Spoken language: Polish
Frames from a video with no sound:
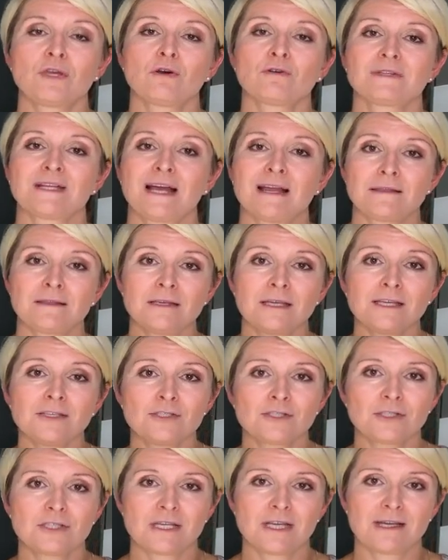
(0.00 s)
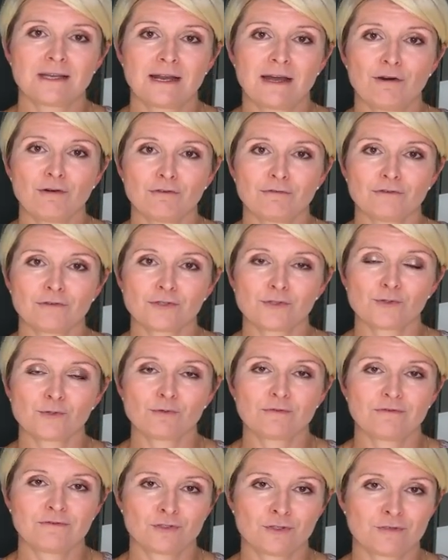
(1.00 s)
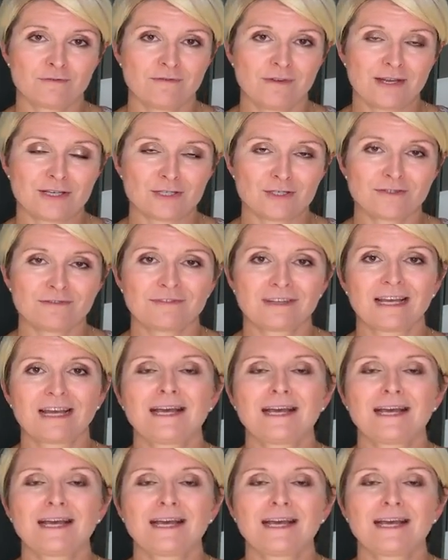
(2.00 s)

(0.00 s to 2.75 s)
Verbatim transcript: ona nie ściera owoców czy warzyw,